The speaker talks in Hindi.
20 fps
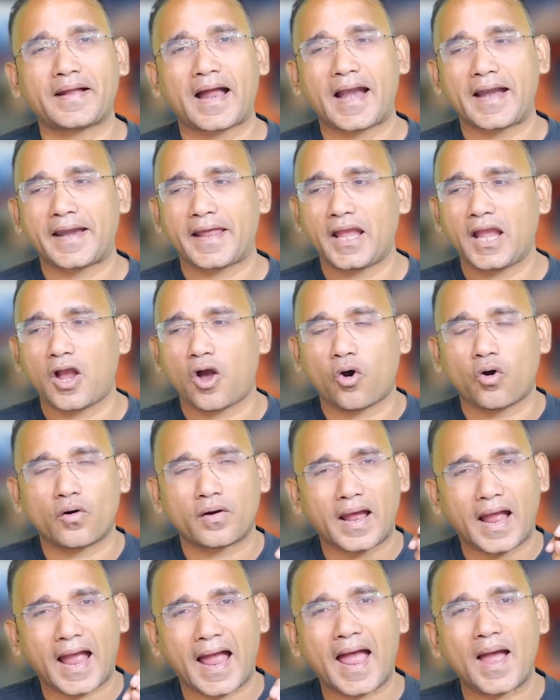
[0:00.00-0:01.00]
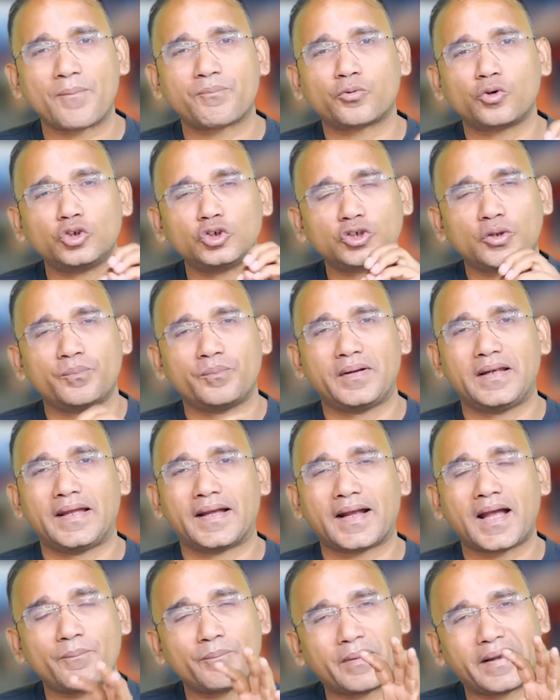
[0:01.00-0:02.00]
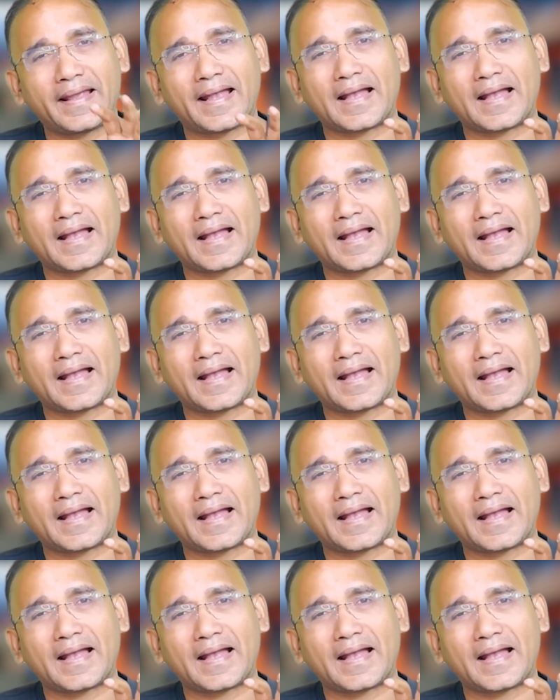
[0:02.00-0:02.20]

कार्ड है और आपको जो मिलेगा बड़े